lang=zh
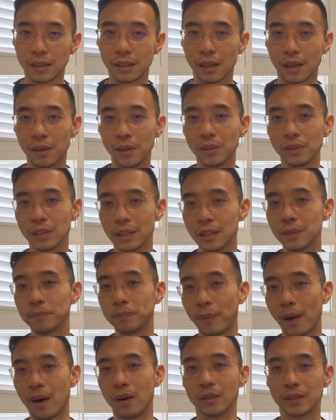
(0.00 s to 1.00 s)
然后你
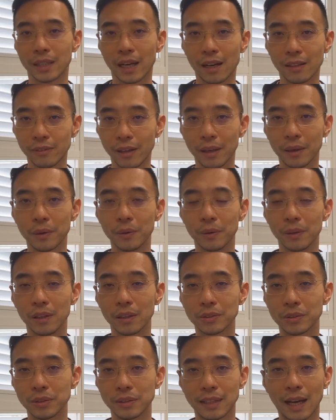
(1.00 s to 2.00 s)
保家卫国
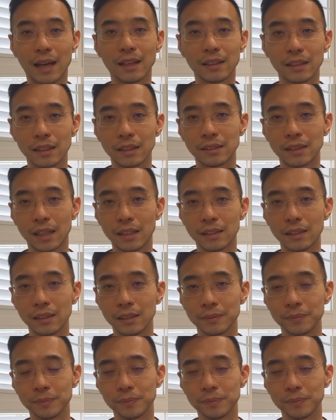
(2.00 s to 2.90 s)
去打的这个战争。